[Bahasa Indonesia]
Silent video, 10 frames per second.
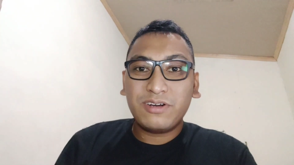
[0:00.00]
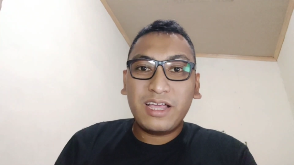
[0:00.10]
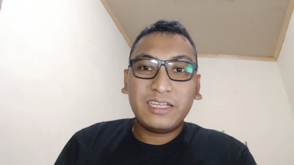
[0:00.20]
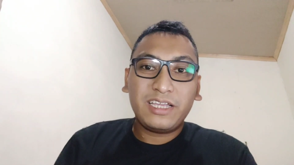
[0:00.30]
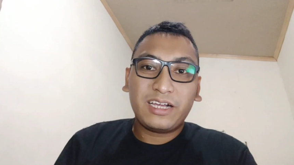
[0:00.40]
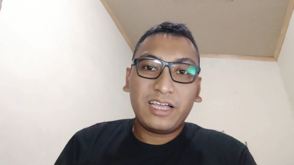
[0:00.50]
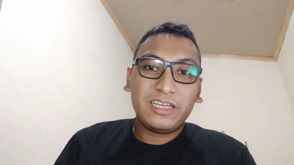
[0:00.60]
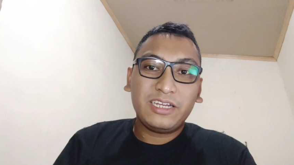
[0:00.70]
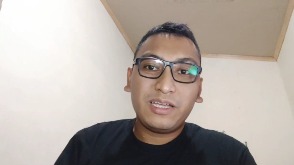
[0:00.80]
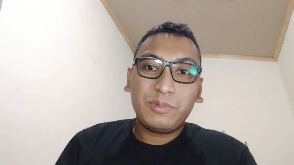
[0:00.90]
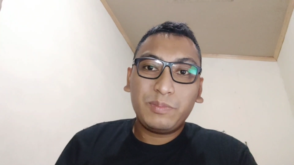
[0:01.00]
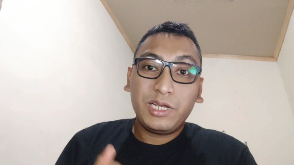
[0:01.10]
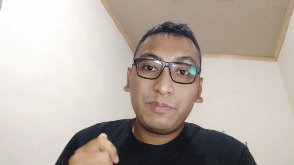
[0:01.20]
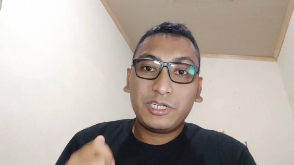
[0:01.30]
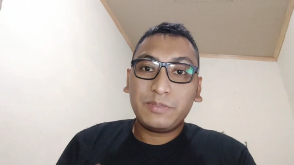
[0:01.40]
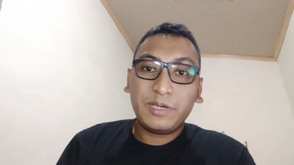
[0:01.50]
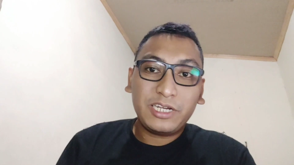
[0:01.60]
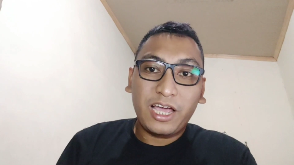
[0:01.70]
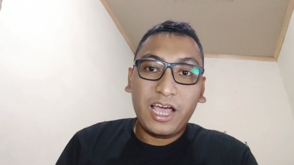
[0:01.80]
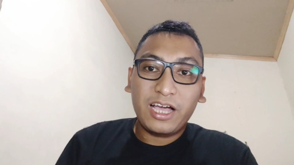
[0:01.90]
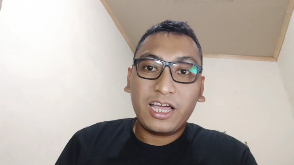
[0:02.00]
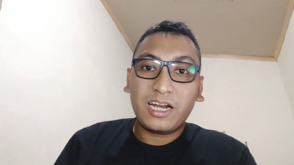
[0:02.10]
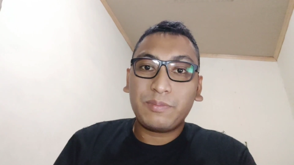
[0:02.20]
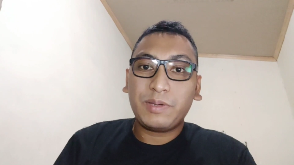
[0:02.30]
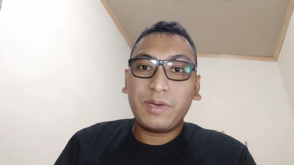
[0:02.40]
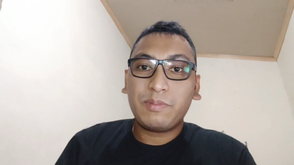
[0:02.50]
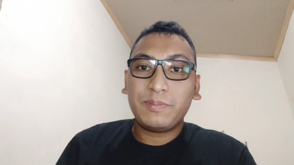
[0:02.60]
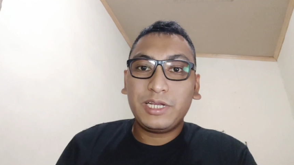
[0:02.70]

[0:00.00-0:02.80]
orang yang akhirnya memilih bersepeda karena memang